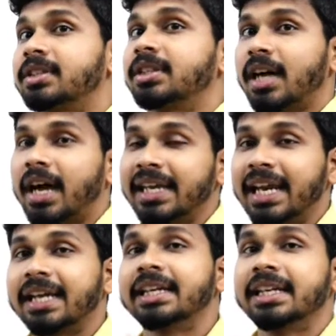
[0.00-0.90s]
ட்விஸ்ட்டு
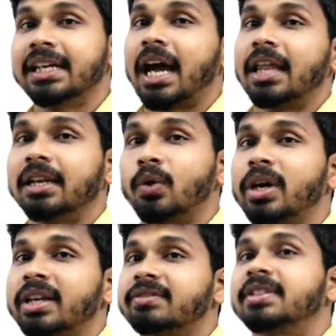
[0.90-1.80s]
ஐலாண்டு அதில்
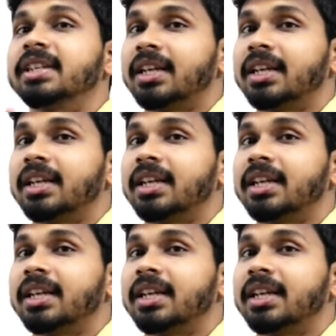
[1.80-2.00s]
ஒரு ட்விஸ்ட்டு